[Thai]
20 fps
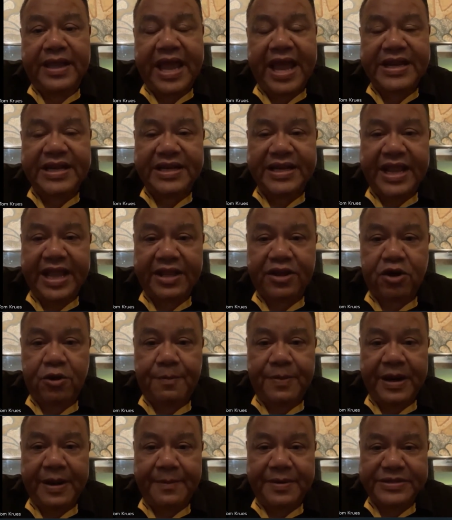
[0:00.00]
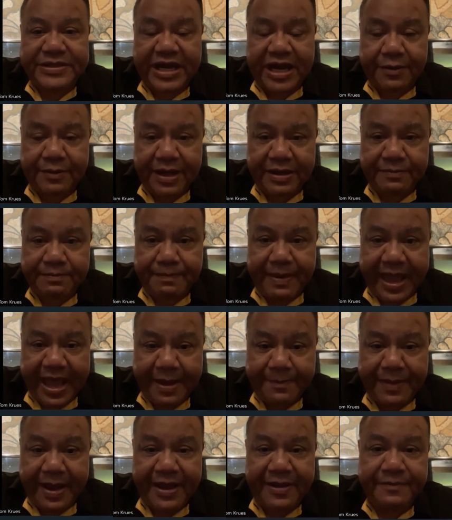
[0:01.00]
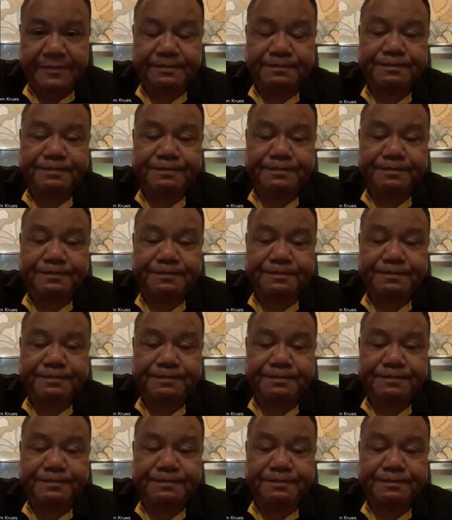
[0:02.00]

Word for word: แคนดิเดตของพลังประชารัฐแพ้ไป